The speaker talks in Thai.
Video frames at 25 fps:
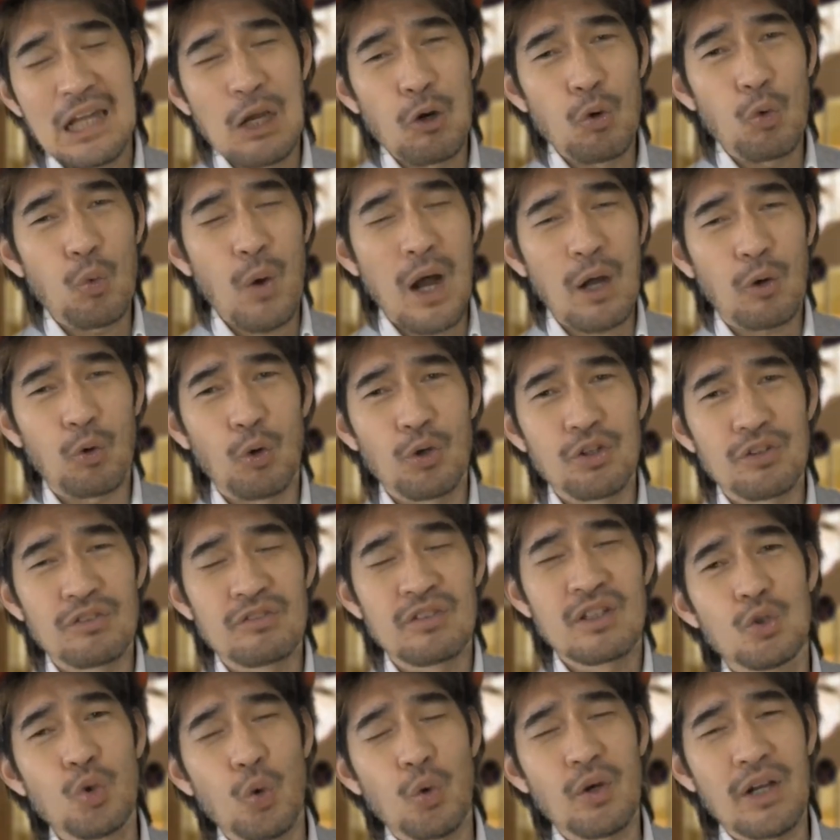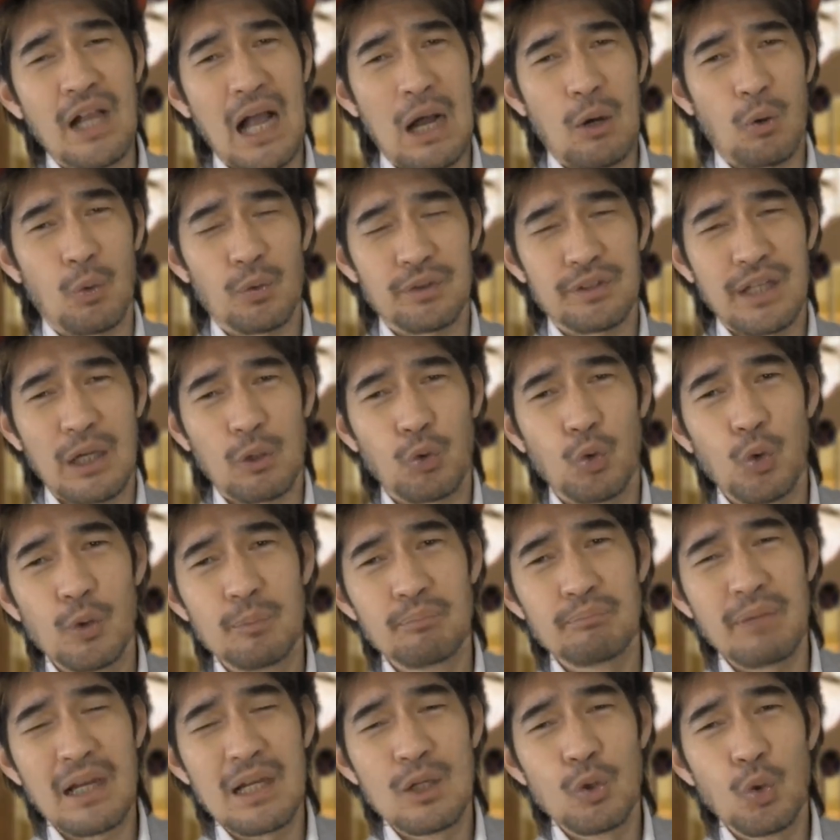เร็วกว่าคนยุคเก่า แต่คุณ
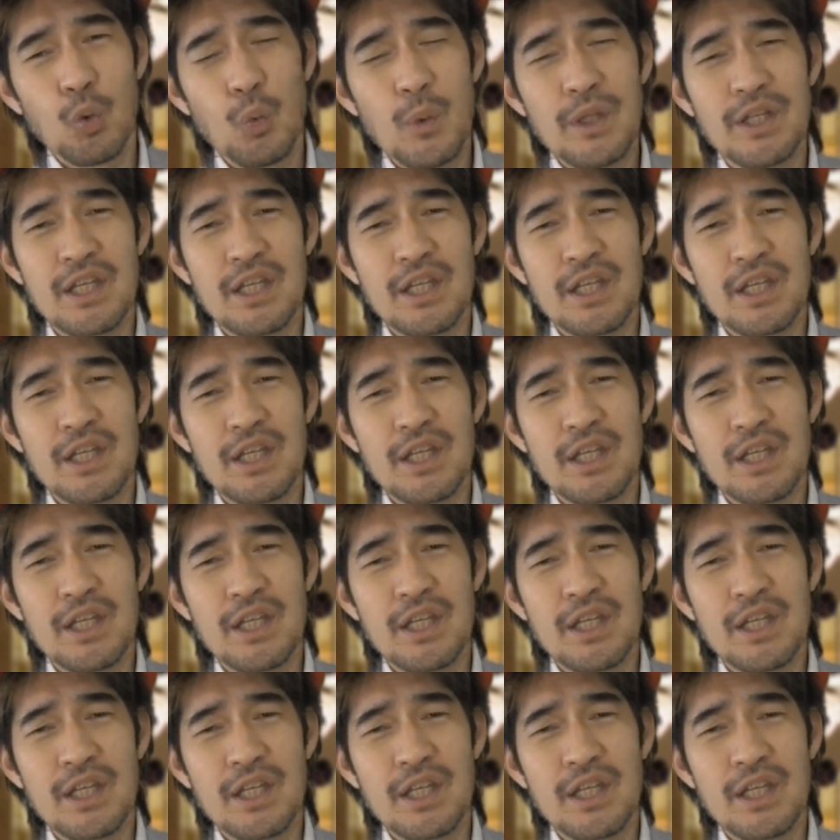ไม่รู้